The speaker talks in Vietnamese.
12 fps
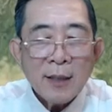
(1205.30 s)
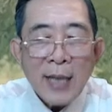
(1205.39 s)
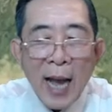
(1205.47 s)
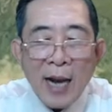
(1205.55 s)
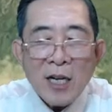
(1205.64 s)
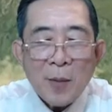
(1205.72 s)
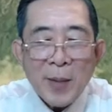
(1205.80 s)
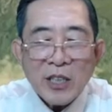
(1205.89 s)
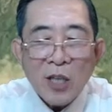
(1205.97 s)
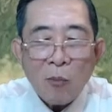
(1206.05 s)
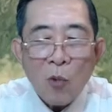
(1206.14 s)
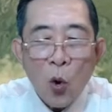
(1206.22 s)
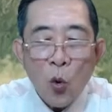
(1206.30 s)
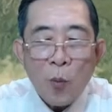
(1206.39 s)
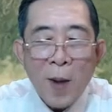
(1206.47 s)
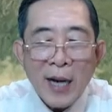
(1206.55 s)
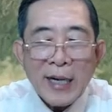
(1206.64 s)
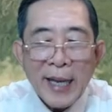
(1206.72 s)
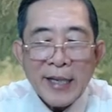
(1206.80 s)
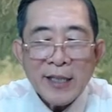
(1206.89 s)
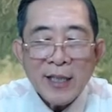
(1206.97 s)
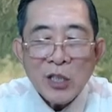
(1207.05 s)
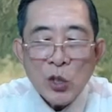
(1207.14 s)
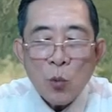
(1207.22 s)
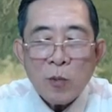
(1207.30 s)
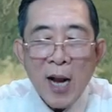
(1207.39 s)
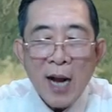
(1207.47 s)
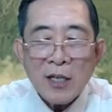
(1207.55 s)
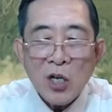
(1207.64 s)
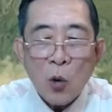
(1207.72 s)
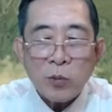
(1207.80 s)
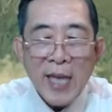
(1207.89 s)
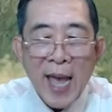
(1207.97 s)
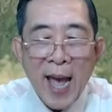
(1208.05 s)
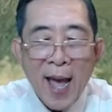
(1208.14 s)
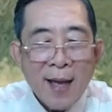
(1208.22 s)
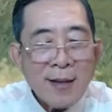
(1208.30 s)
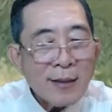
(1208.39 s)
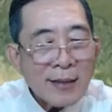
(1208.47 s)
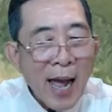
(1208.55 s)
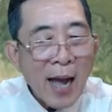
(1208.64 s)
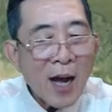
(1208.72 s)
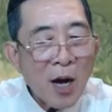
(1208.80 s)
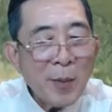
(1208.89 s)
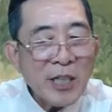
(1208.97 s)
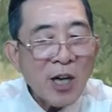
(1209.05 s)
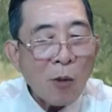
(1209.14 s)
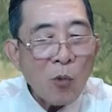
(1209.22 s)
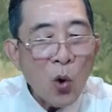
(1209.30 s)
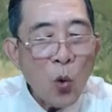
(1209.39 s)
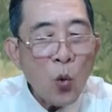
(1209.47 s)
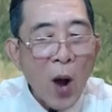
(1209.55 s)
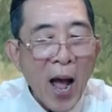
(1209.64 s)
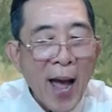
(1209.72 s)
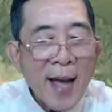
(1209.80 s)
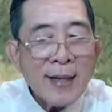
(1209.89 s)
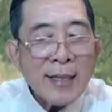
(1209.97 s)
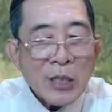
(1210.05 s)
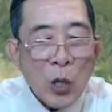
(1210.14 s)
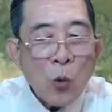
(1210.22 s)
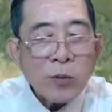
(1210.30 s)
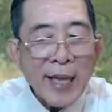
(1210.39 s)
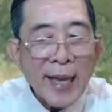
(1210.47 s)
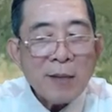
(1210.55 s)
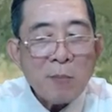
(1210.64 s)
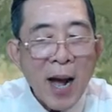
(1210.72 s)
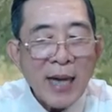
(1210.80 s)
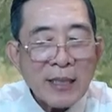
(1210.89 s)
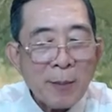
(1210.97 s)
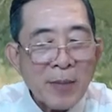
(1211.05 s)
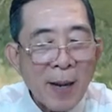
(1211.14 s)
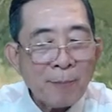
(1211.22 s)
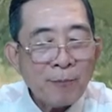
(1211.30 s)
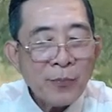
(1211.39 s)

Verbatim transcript: Hắn đã bị thông u bắt lấy, rút gân lột da, đặt ở bên trong u quả, đốt cháy 300 năm.